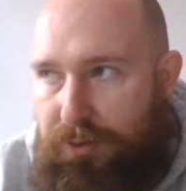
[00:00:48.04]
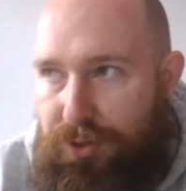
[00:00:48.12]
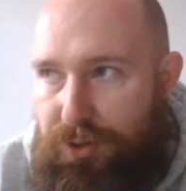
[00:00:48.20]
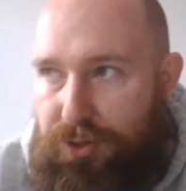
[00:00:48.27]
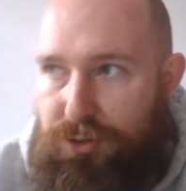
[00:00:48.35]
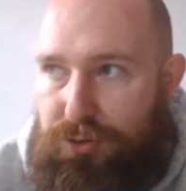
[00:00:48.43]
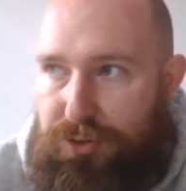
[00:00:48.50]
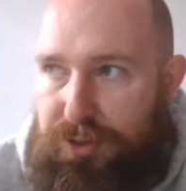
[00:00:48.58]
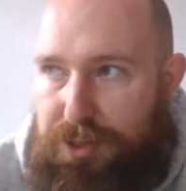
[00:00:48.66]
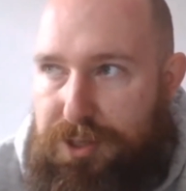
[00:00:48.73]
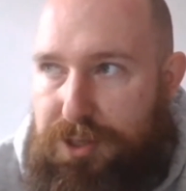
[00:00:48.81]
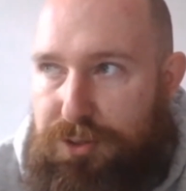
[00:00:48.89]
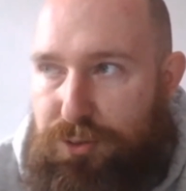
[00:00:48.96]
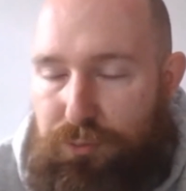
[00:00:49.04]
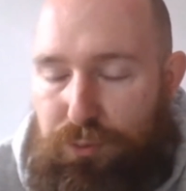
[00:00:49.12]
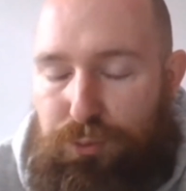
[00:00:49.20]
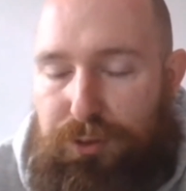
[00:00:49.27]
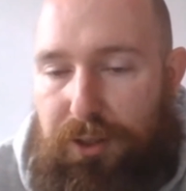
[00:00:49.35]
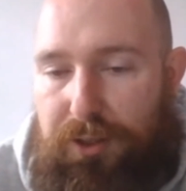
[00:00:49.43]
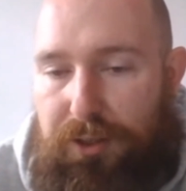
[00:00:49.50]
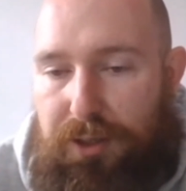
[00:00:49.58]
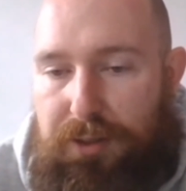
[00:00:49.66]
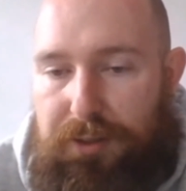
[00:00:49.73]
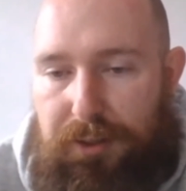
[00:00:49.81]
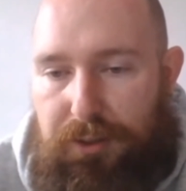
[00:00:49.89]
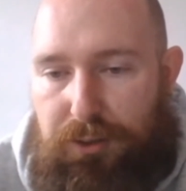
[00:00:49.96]
sachant que c'est basé sur le
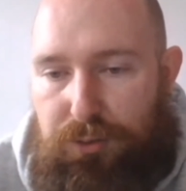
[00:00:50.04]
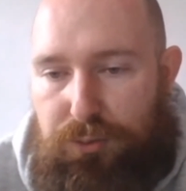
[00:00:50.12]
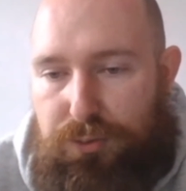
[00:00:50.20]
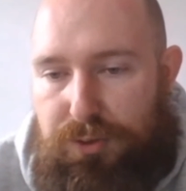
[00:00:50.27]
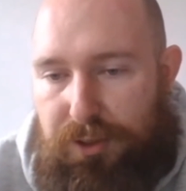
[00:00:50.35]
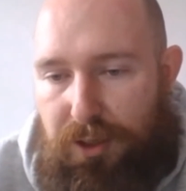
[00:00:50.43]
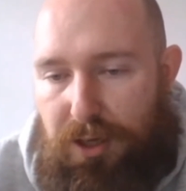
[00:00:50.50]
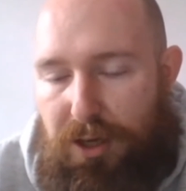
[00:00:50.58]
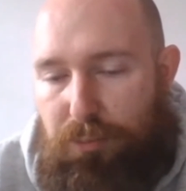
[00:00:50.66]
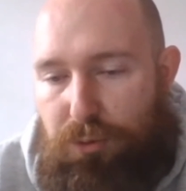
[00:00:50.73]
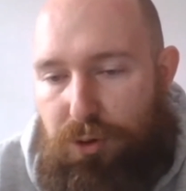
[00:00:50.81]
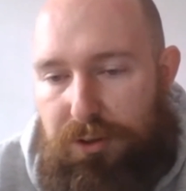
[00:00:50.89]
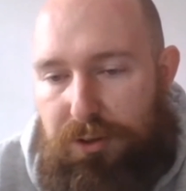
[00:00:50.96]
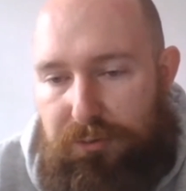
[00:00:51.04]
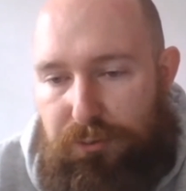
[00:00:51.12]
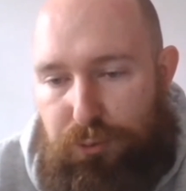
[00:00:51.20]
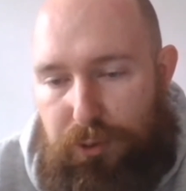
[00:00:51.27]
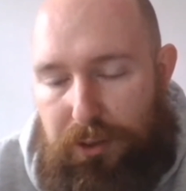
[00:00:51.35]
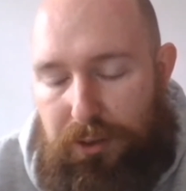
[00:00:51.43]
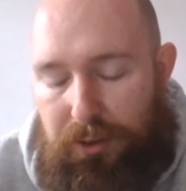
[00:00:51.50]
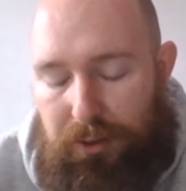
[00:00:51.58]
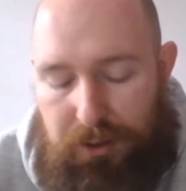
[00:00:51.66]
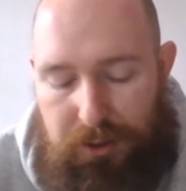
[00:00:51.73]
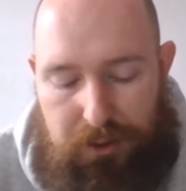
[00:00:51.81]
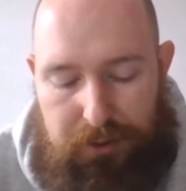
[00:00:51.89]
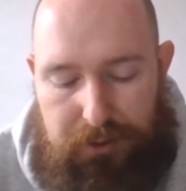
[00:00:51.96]
volontariat et que c'est rarement individuel.
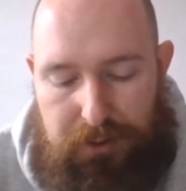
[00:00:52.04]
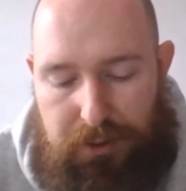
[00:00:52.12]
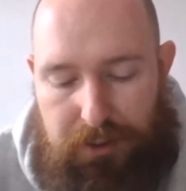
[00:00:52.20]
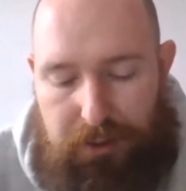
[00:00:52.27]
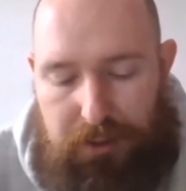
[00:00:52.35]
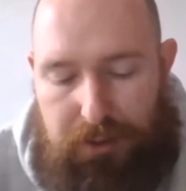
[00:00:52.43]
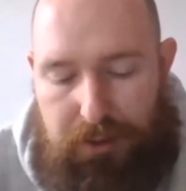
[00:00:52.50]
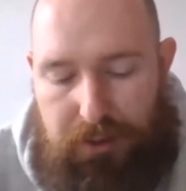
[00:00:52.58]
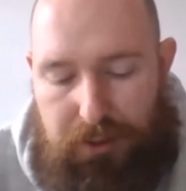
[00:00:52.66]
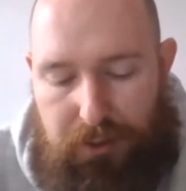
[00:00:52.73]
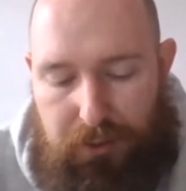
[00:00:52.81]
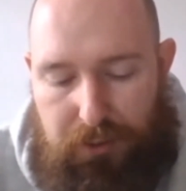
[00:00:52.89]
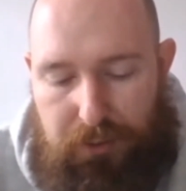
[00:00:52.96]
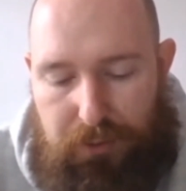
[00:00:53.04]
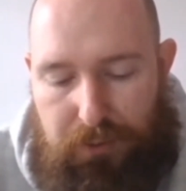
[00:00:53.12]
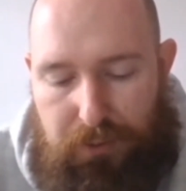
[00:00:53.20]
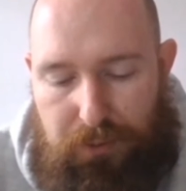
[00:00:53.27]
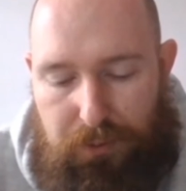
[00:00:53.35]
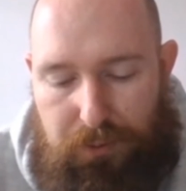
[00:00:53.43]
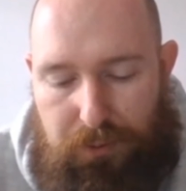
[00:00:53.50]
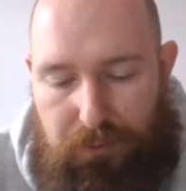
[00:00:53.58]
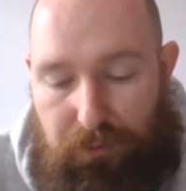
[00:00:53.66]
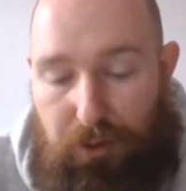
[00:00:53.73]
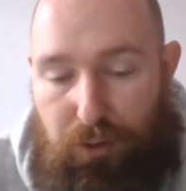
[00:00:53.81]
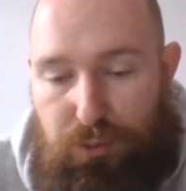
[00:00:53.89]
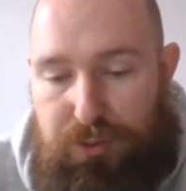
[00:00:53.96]

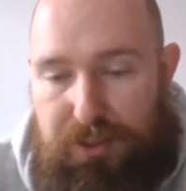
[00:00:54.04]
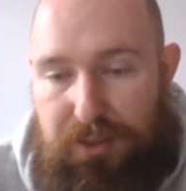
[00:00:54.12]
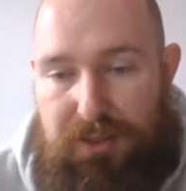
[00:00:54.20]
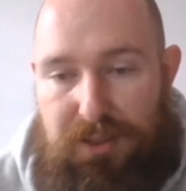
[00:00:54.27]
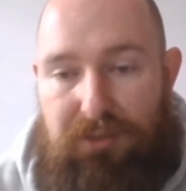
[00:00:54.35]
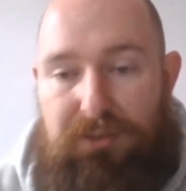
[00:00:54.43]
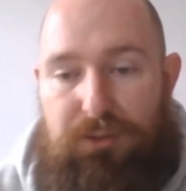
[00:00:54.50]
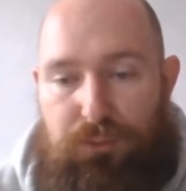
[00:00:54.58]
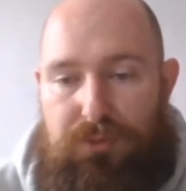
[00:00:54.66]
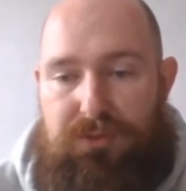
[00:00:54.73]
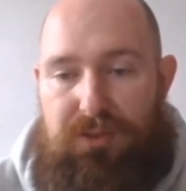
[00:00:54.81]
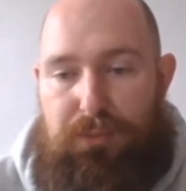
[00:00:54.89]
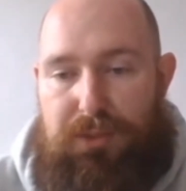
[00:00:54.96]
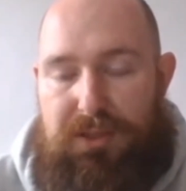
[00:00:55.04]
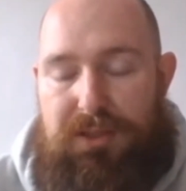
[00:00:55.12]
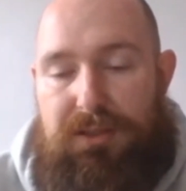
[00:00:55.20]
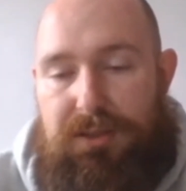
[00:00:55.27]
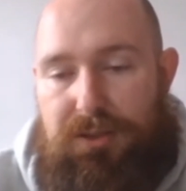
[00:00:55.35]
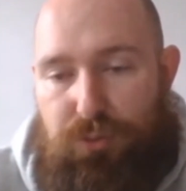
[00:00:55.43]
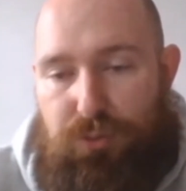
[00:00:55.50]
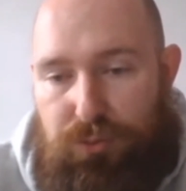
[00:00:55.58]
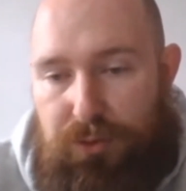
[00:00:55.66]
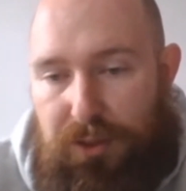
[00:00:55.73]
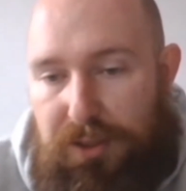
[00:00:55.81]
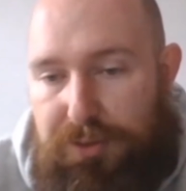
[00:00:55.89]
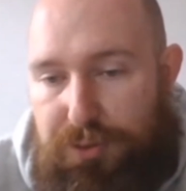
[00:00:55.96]
Enfin, en gros, c'est les élèves qui doivent se déplacer s'ils ont
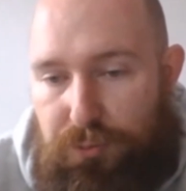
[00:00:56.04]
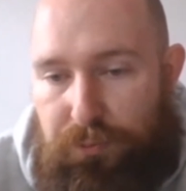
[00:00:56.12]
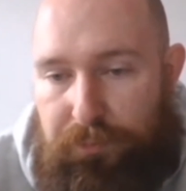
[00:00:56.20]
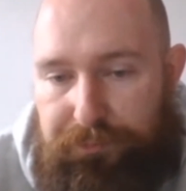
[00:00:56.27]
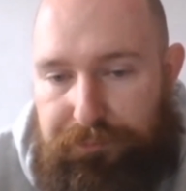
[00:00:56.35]
des questions.